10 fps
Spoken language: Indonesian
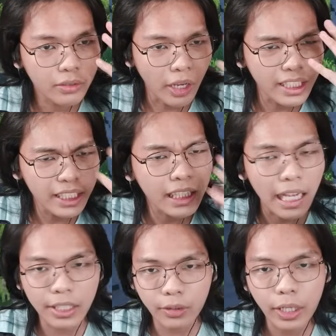Soalnya di
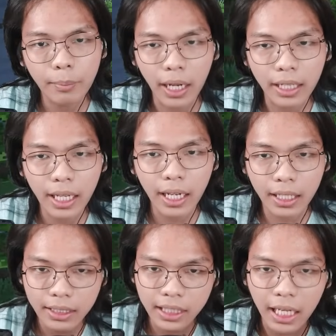tangan Cok emang ada
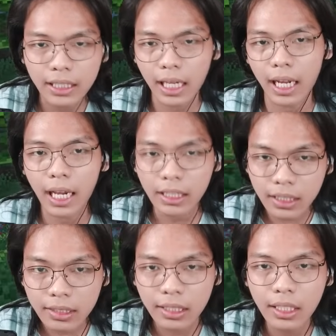cakar-cakarannya
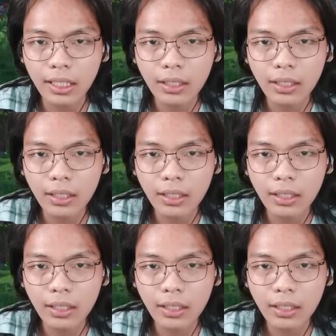sih.